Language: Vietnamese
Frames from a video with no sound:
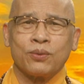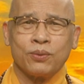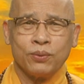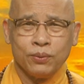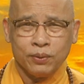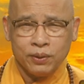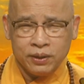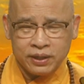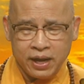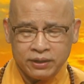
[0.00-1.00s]

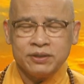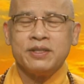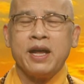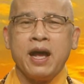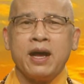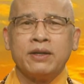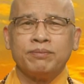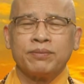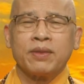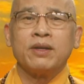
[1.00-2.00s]
của khán thính giả
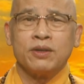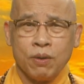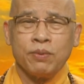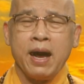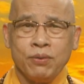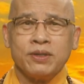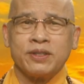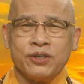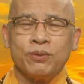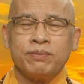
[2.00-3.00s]
đông đảo hơn
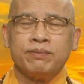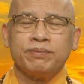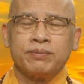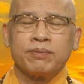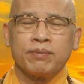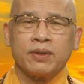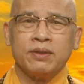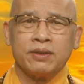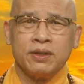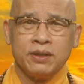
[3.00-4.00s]
nhiều
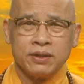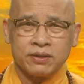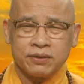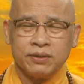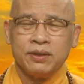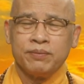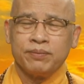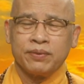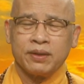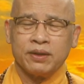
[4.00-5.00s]
cho nên
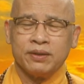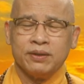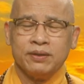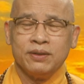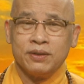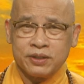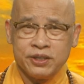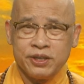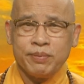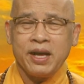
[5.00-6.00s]
ờ, ở cái
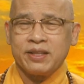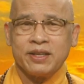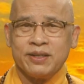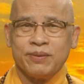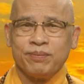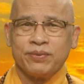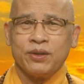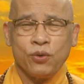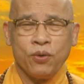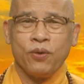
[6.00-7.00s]
điểm này thì
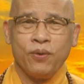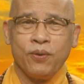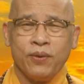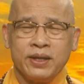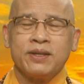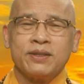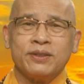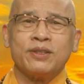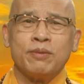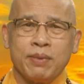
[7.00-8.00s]
nó đòi hỏi
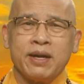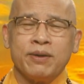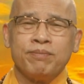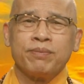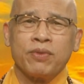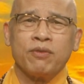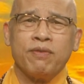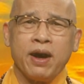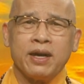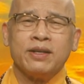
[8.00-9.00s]
người trình bày
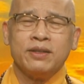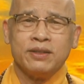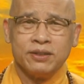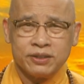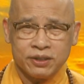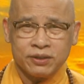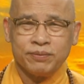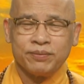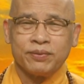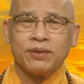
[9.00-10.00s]
phải hết sức
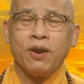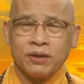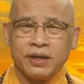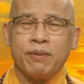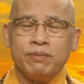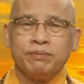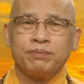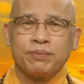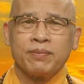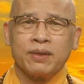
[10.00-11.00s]
thận trọng
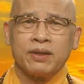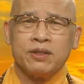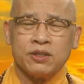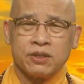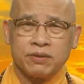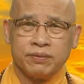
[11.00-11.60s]
thì